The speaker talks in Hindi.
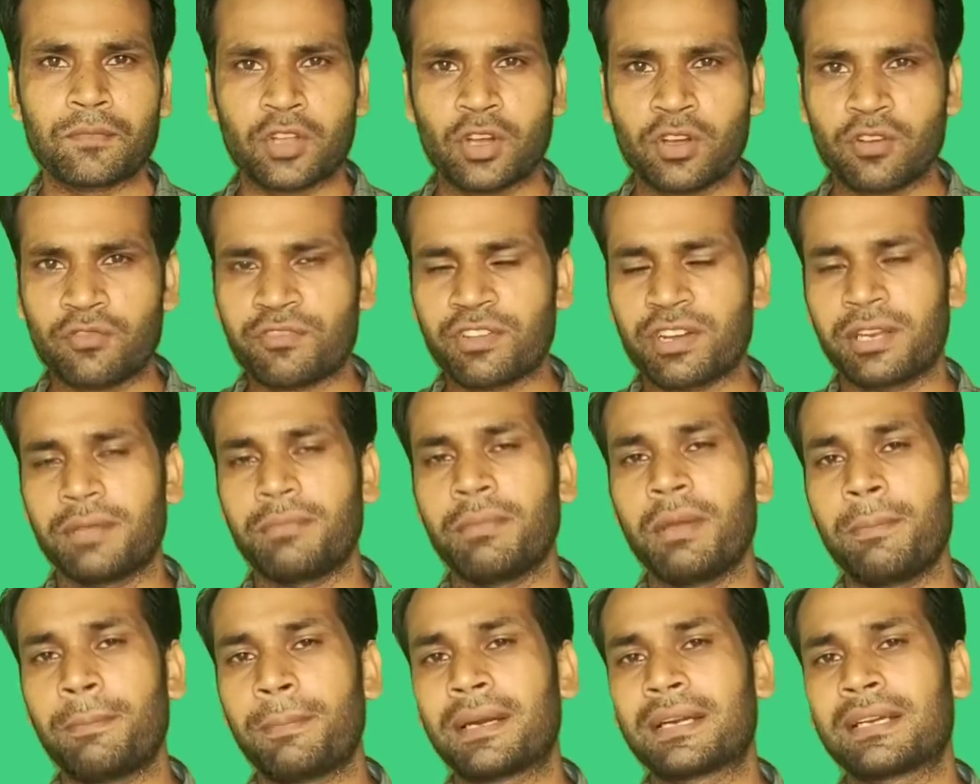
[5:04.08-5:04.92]
और फ्री
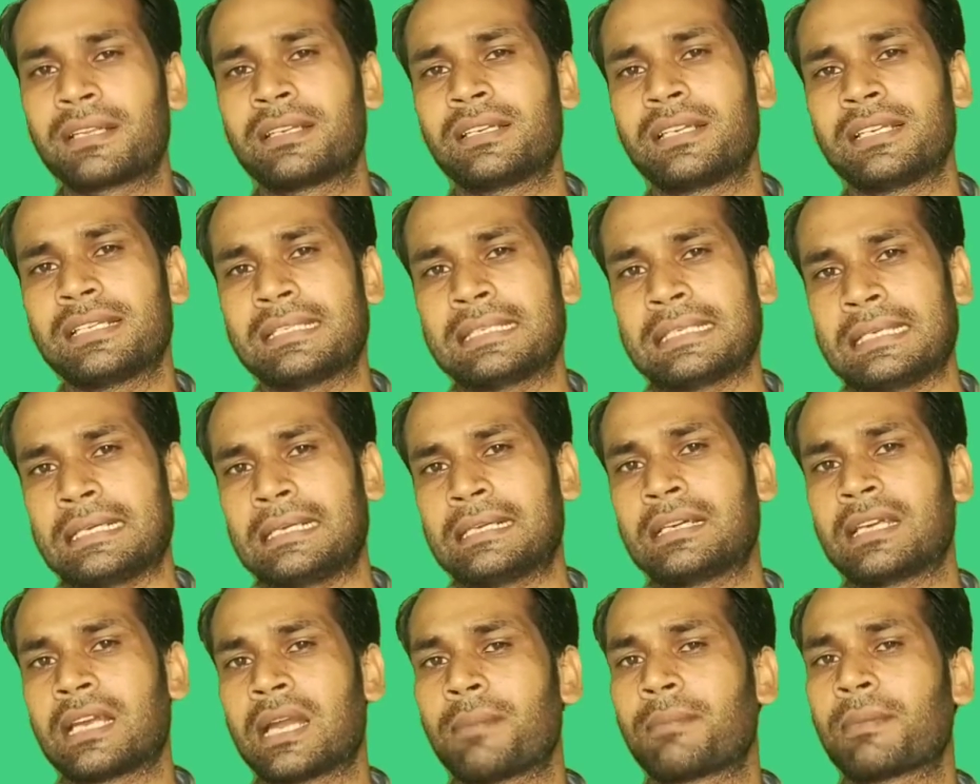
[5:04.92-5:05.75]
में पढ़ने से
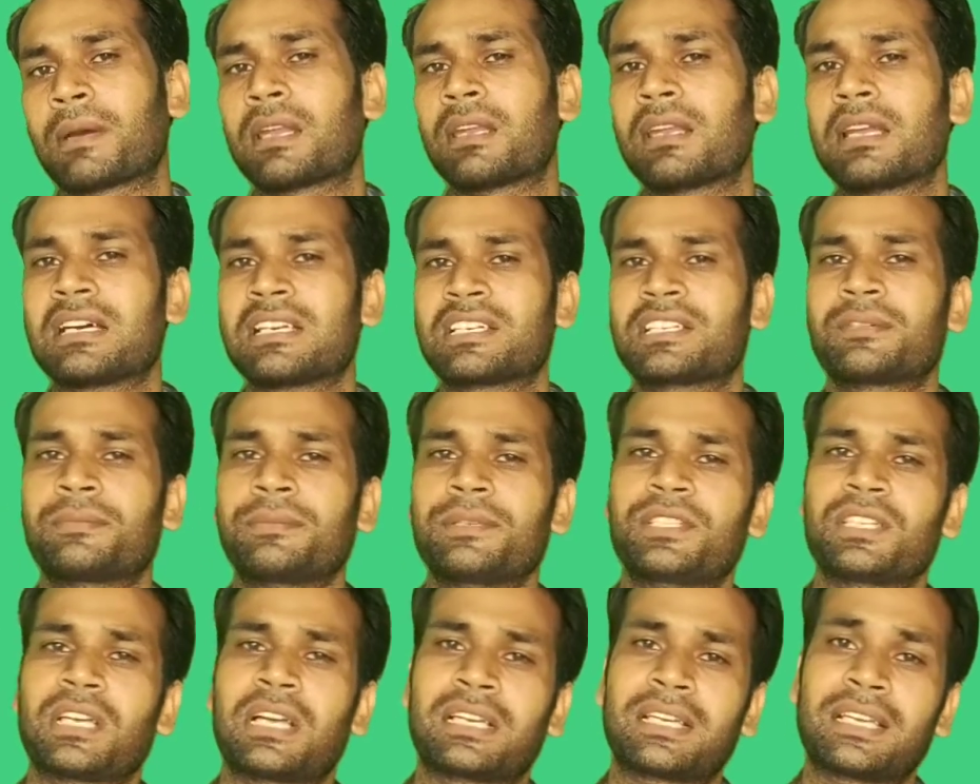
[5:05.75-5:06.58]
अगर आपका लास्ट में
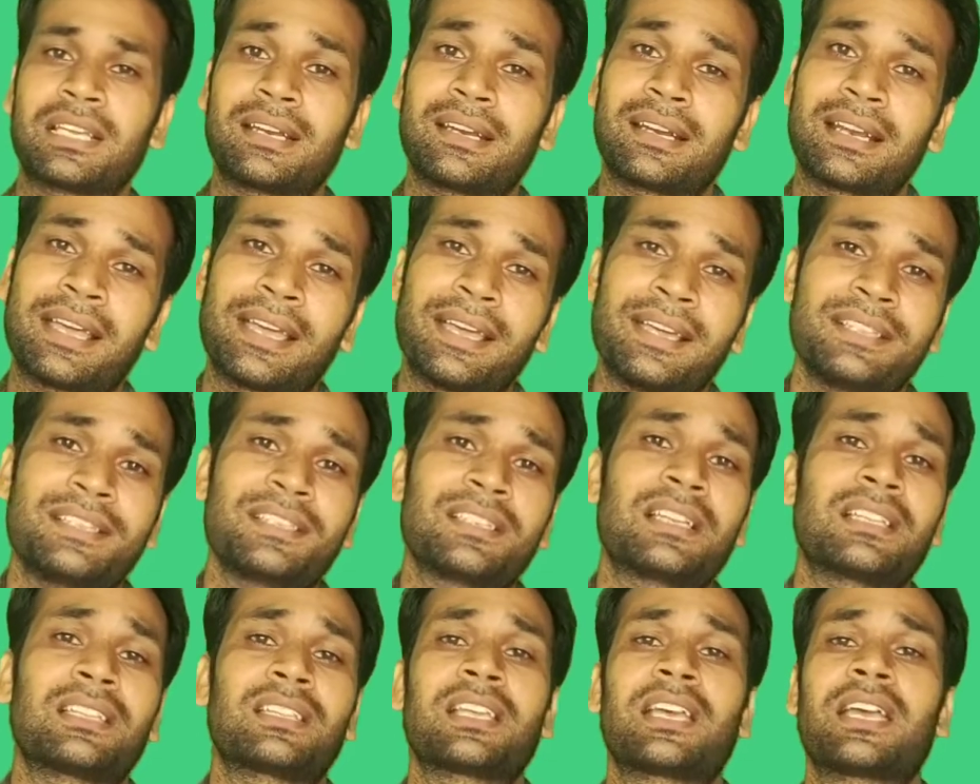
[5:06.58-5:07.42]
जाके रह
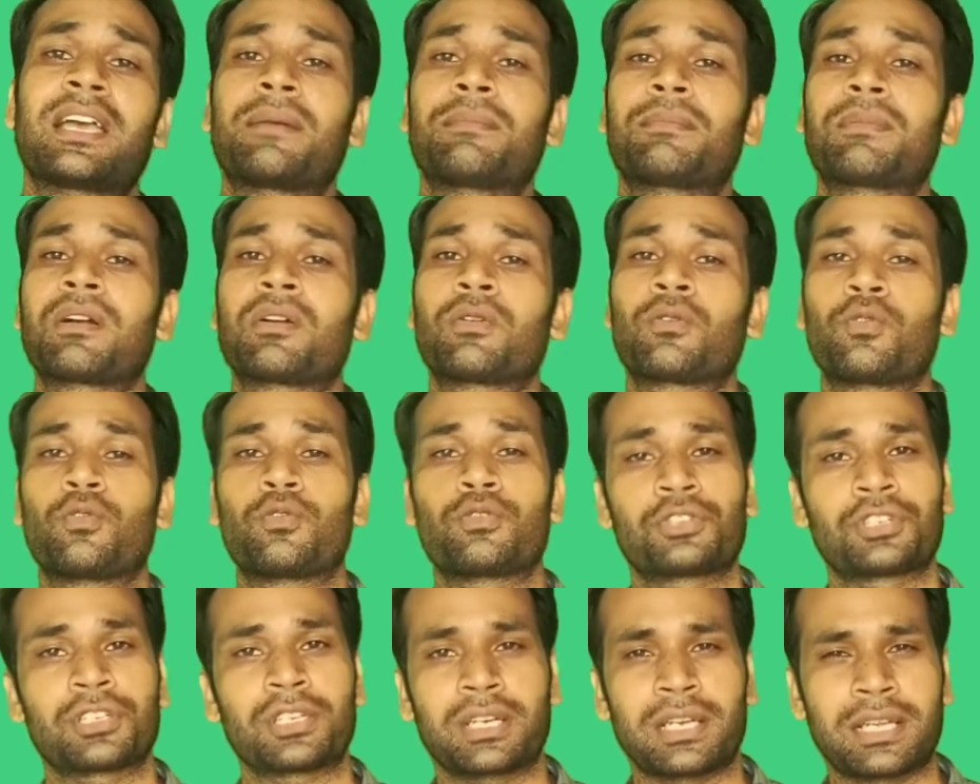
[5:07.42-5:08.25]
जाता है आपका
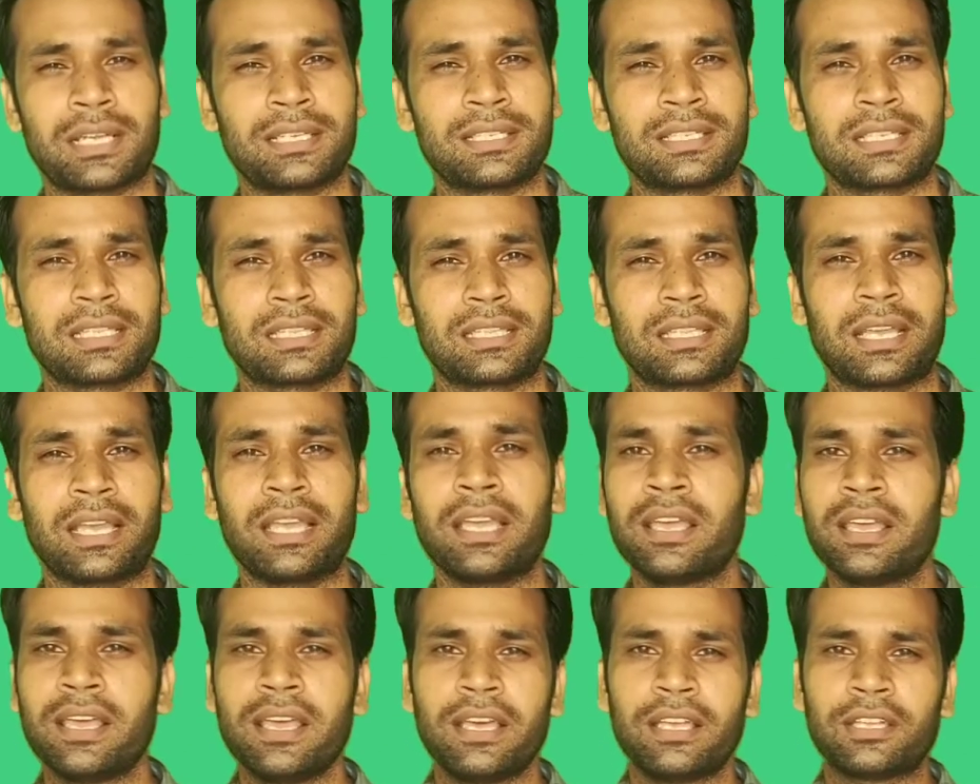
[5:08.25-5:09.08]
कोर्स रह जाता है
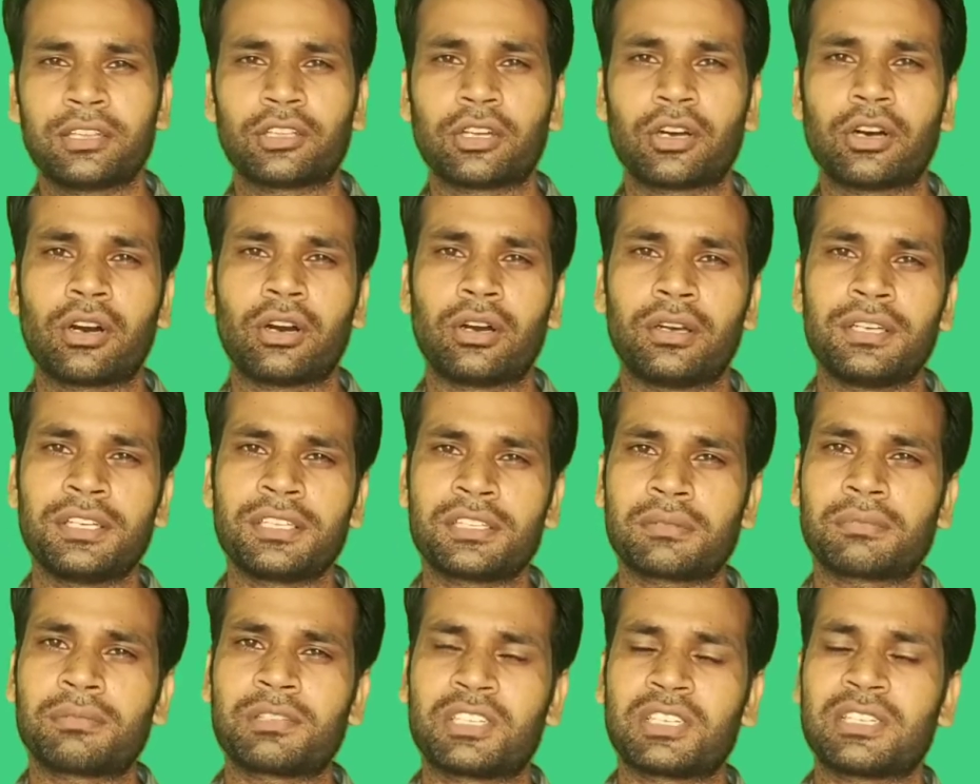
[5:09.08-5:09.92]
तो
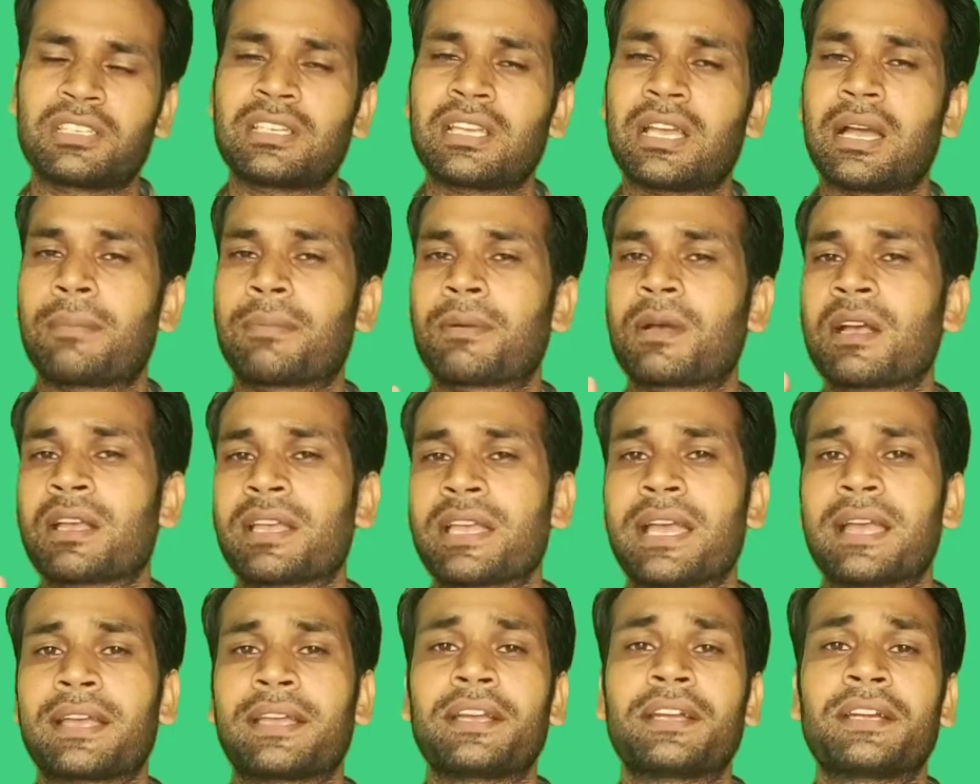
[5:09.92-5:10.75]
इस वजह से आपका
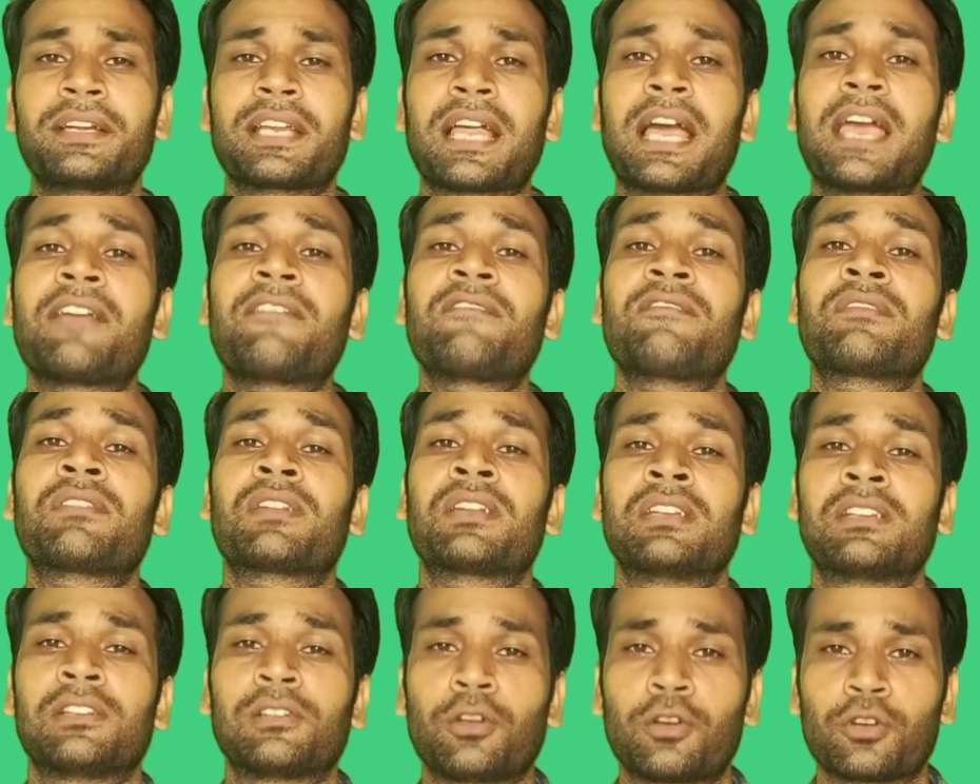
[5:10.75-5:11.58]
क्या है कि टाइम
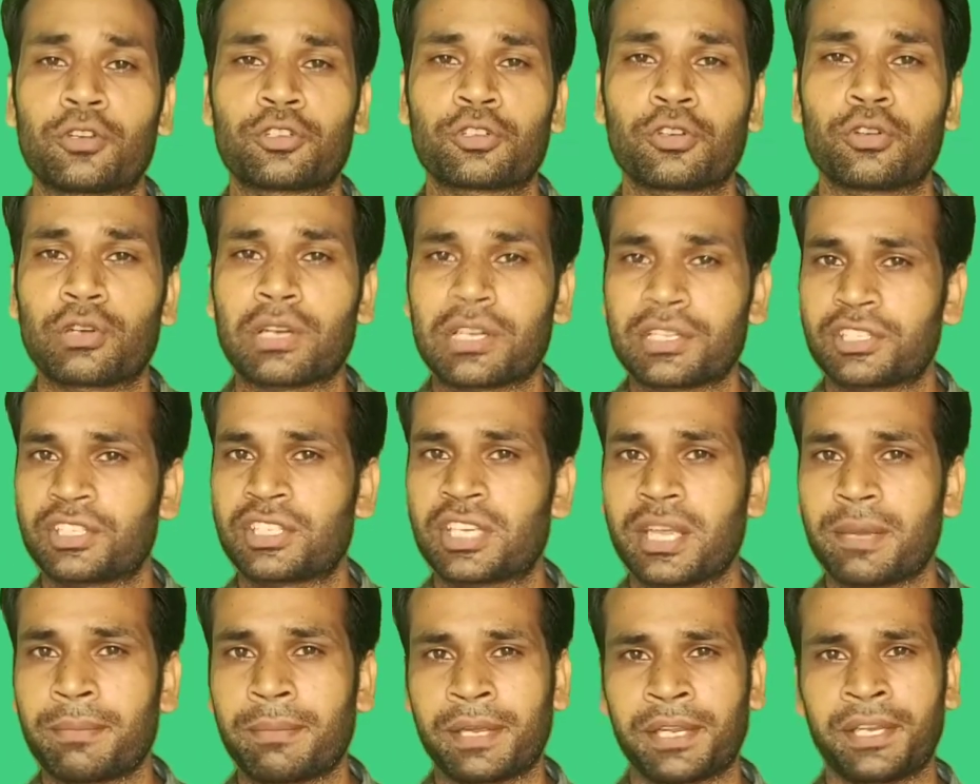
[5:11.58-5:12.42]
लॉस होगा
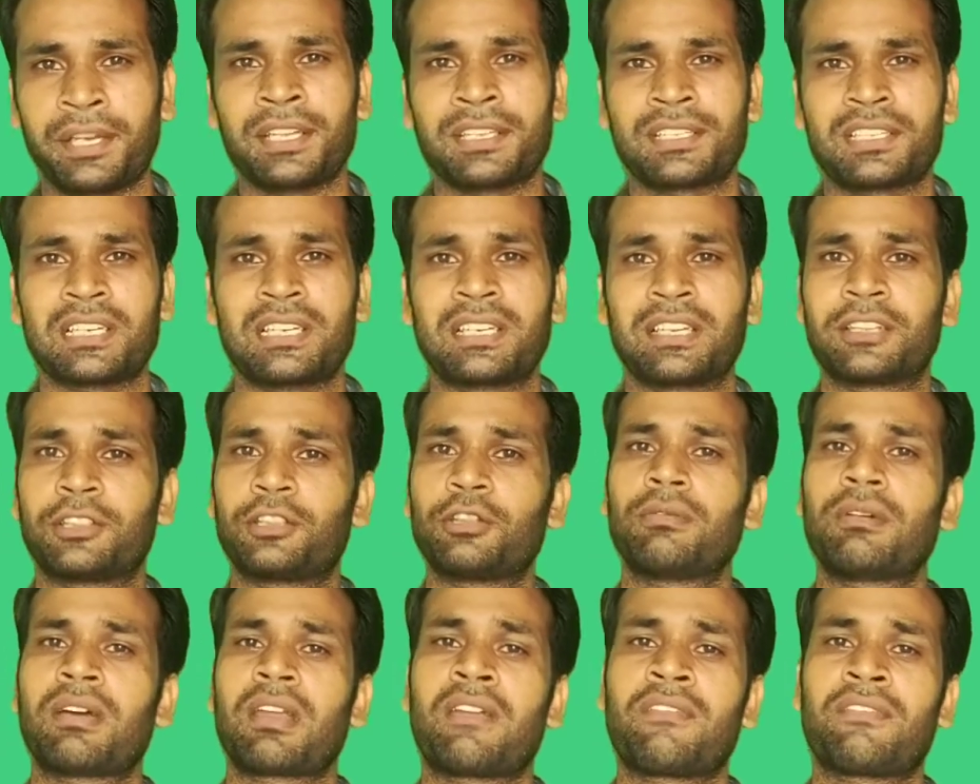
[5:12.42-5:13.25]
छः महीने चलिए
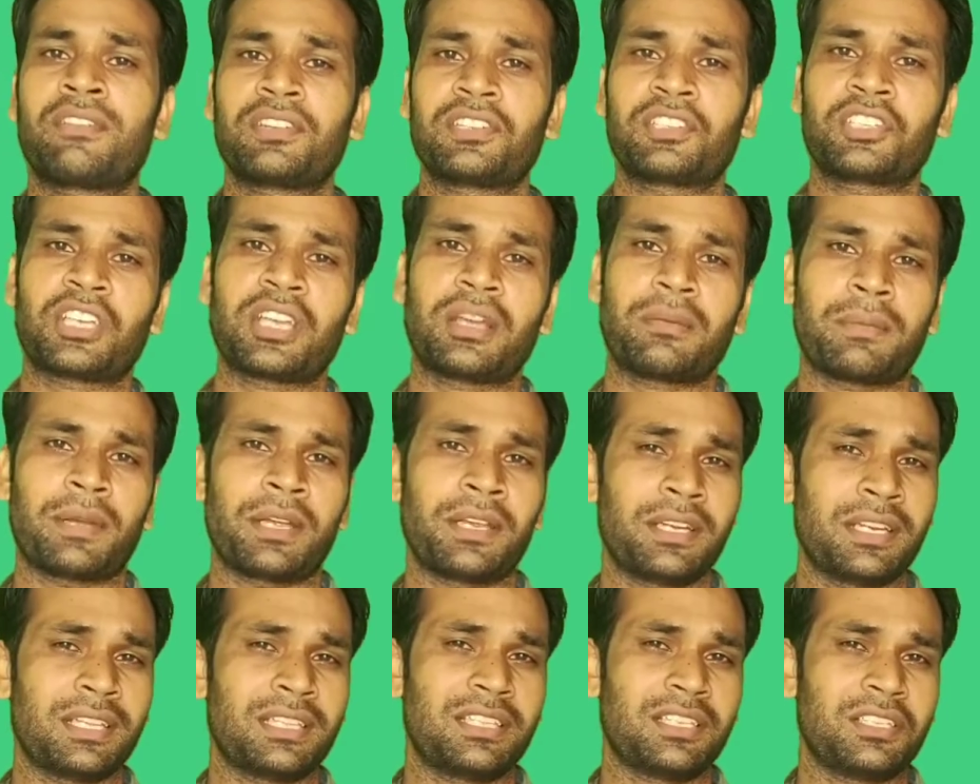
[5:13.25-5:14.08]
दोबारा फिर छः
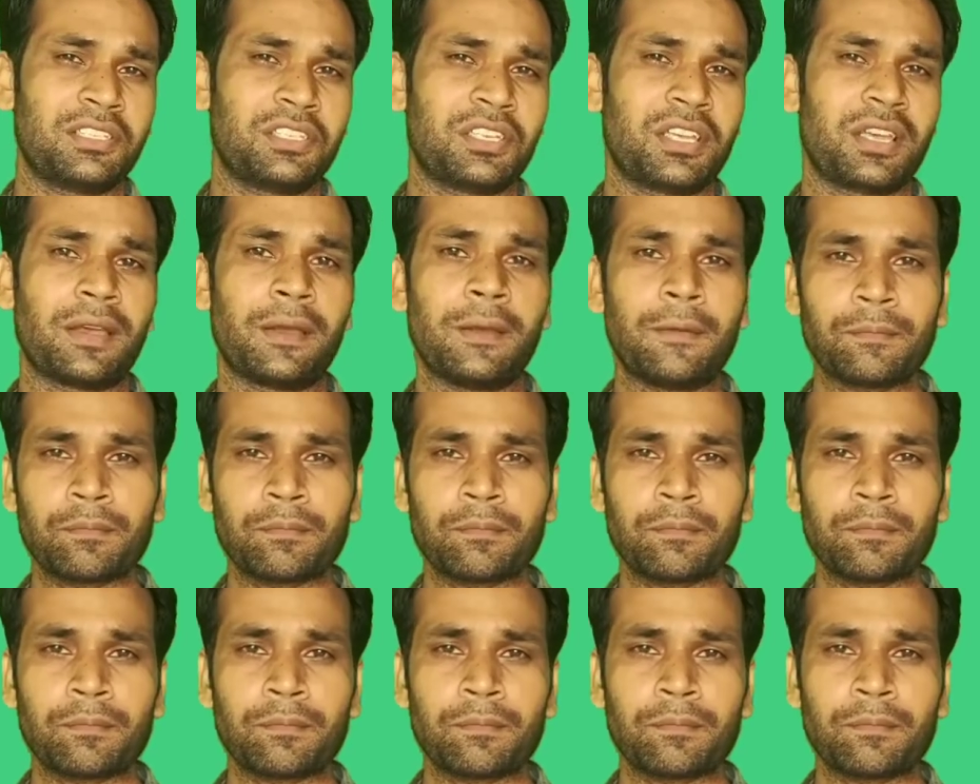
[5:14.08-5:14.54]
महीने दीजिए